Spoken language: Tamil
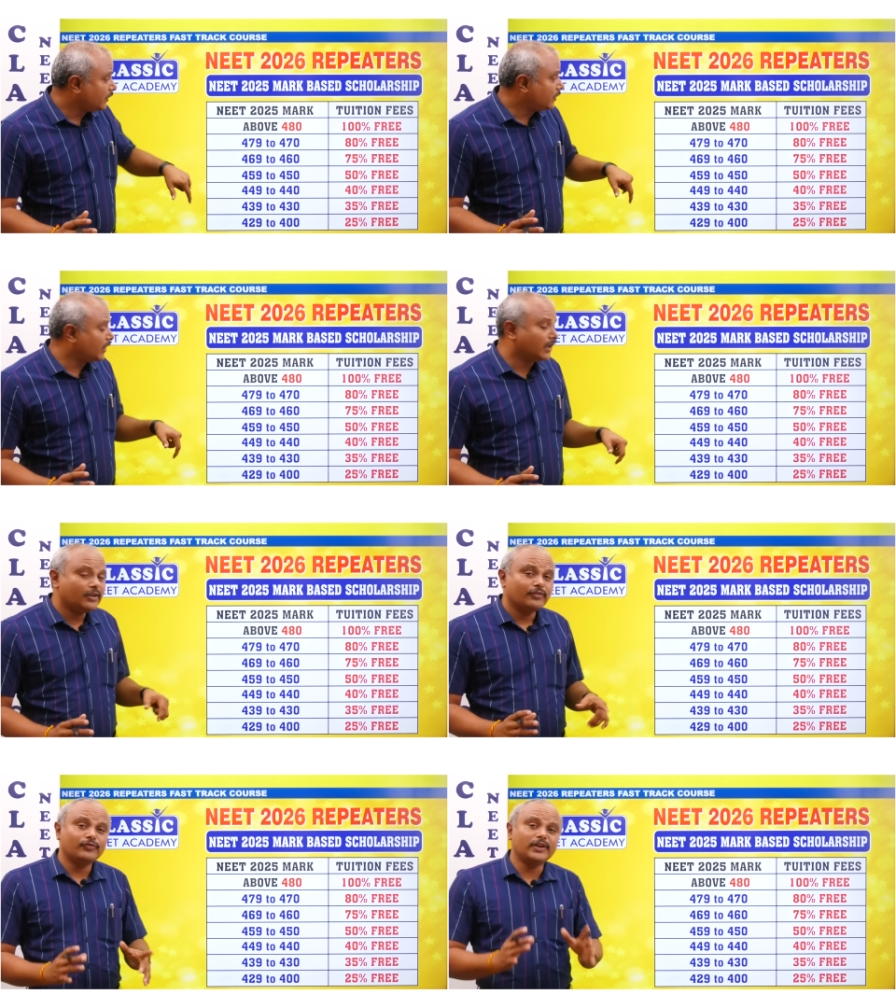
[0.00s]
இதில்
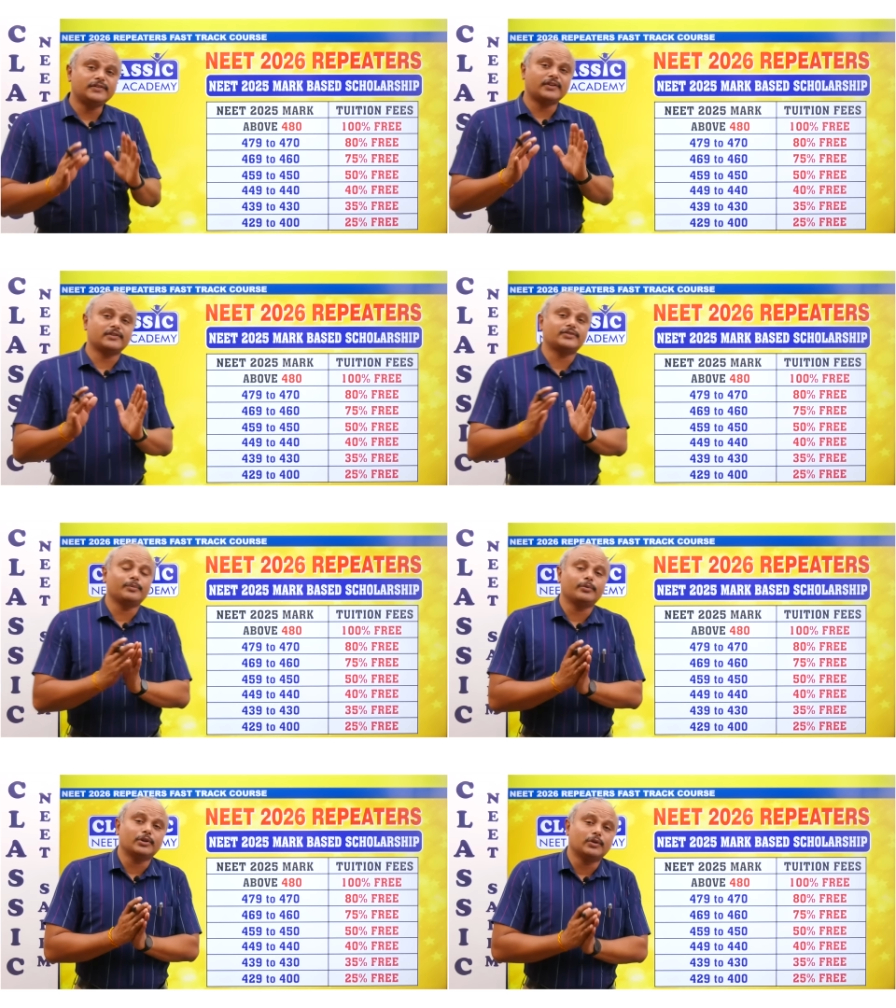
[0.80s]
ஃபீஸ்
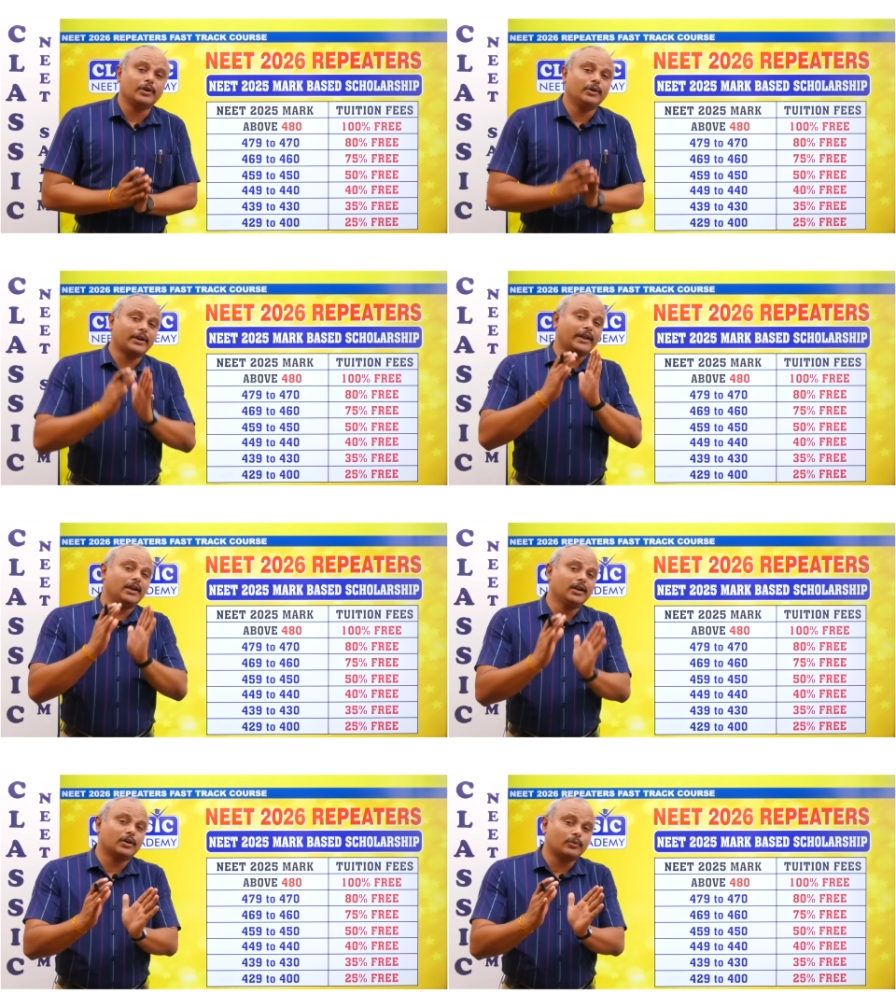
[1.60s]
ஸ்ட்ரக்சரை பொறுத்தவரையும்
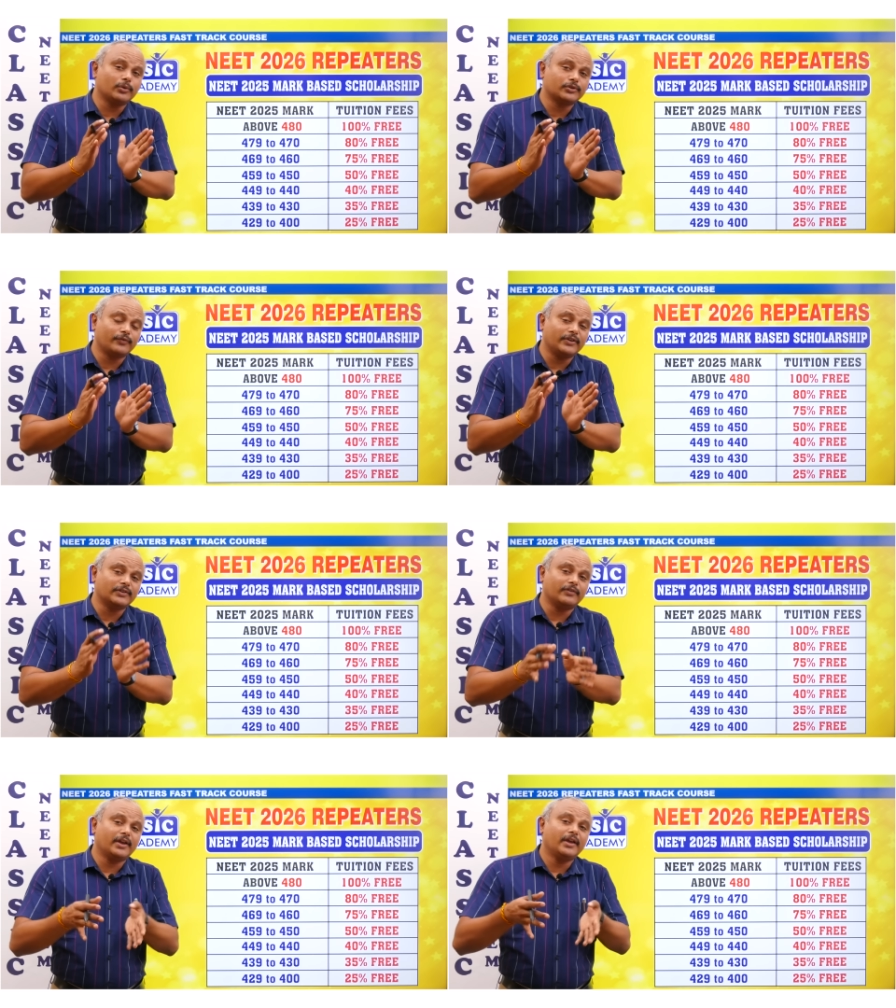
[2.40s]
ரெகுலர் கோர்ஸ்
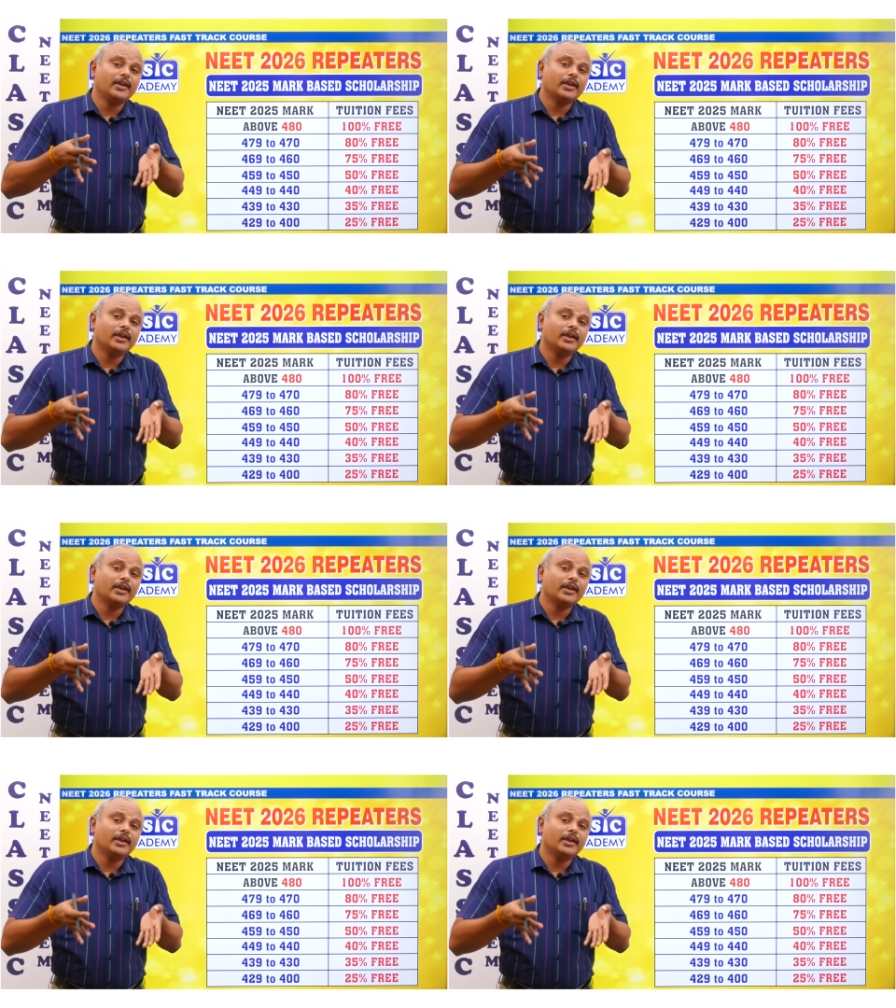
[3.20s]
ஃபீஸை விட